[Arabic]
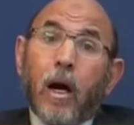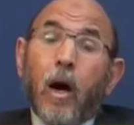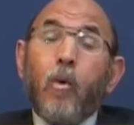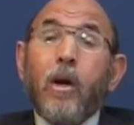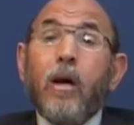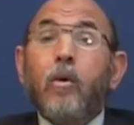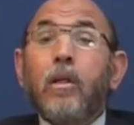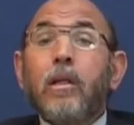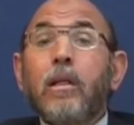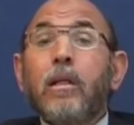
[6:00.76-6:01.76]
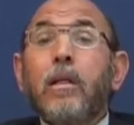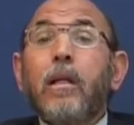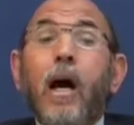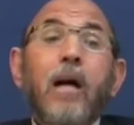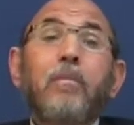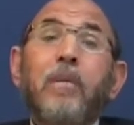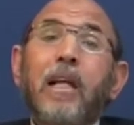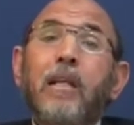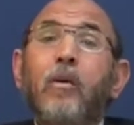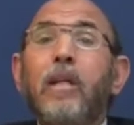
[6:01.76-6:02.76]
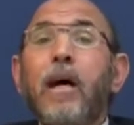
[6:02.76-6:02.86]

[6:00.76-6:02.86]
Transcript: هو رجل حرب أنه